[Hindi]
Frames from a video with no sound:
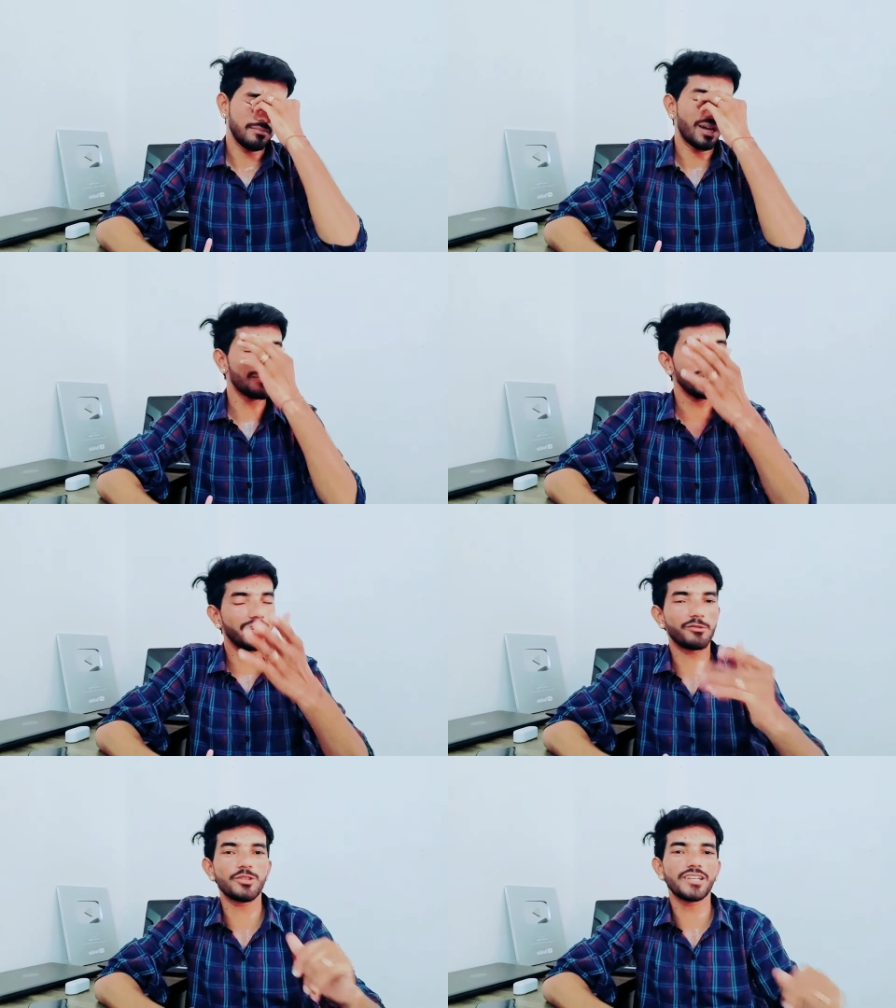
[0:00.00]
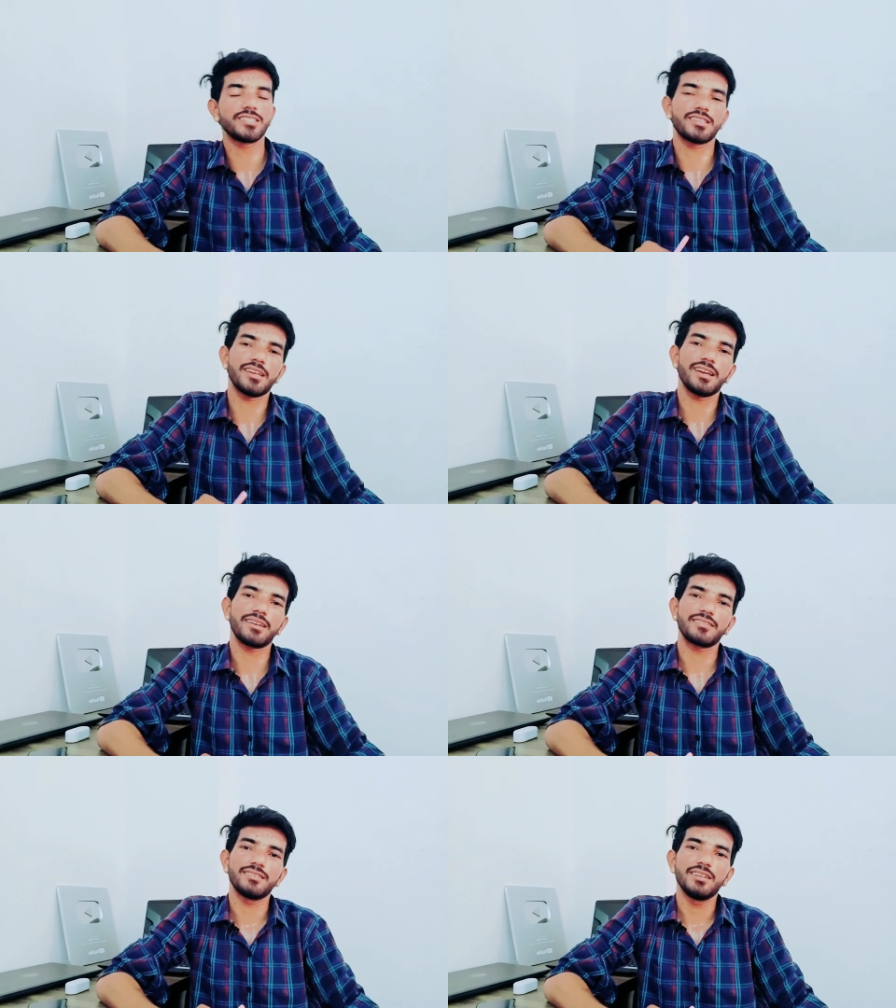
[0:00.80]
बार बार ये नवोदय आ जाता है
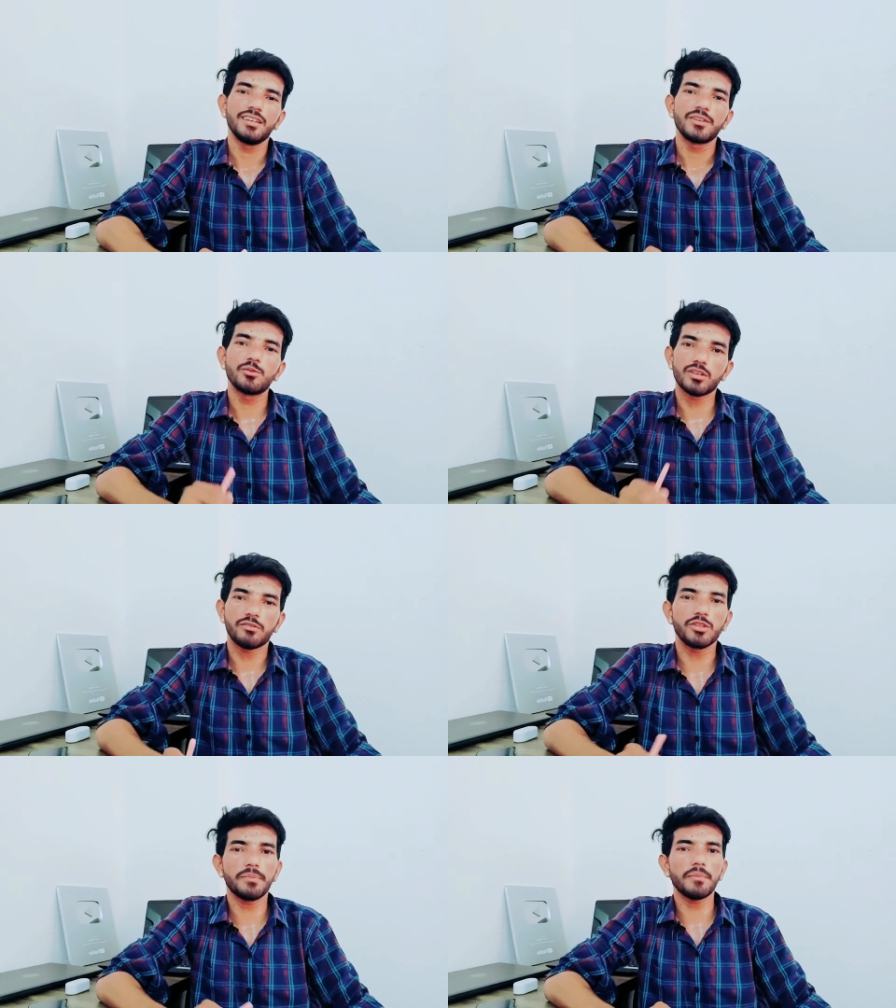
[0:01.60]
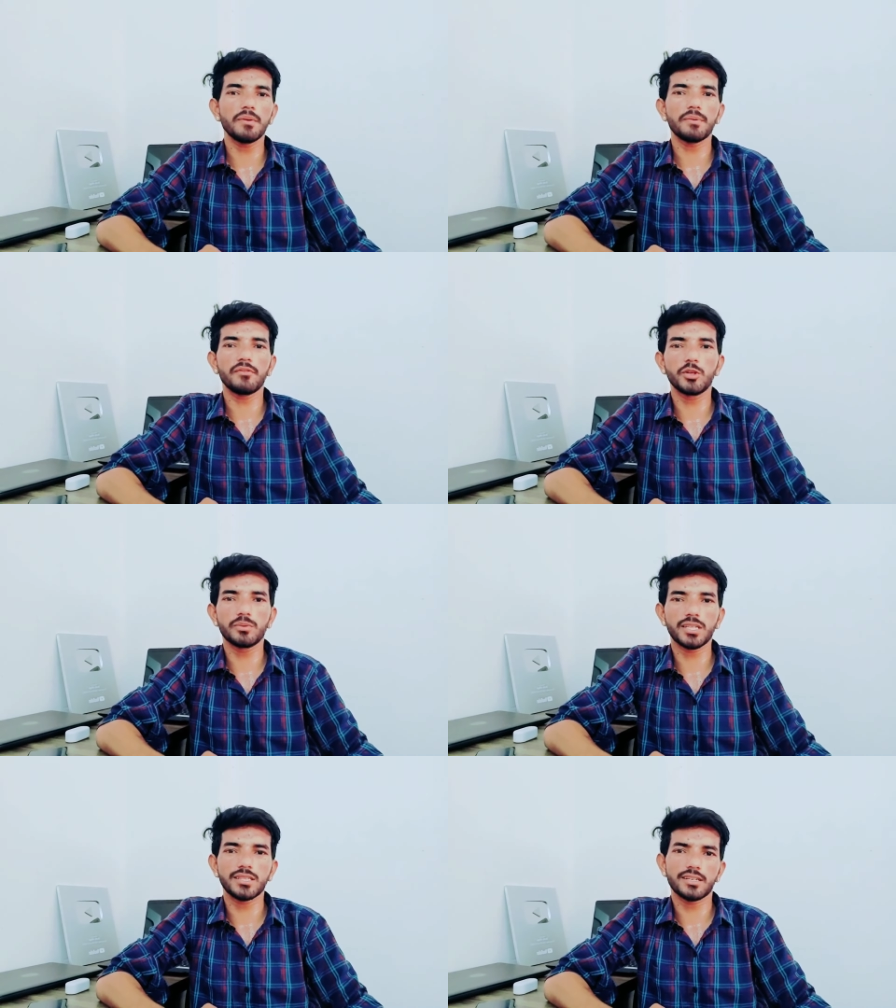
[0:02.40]
यार क्योंकि नवोदय पे भी अपन
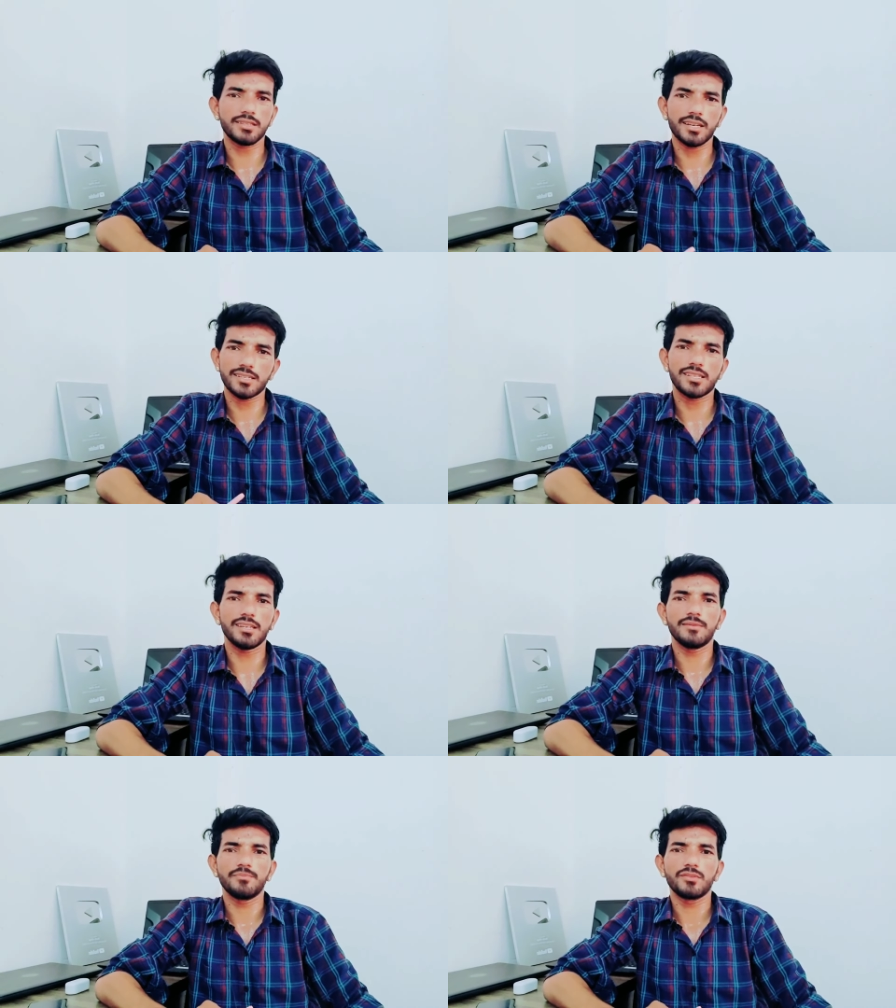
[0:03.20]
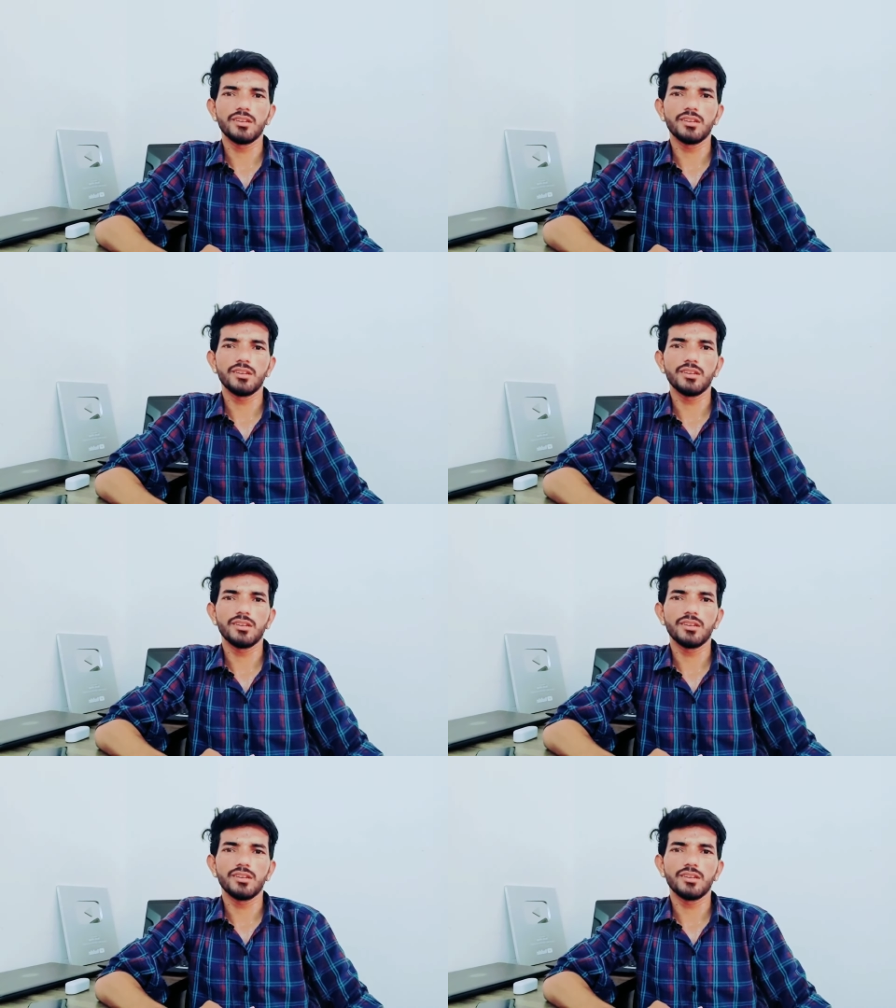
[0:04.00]
वीडियो बनाते रहते हैं ना इसलिए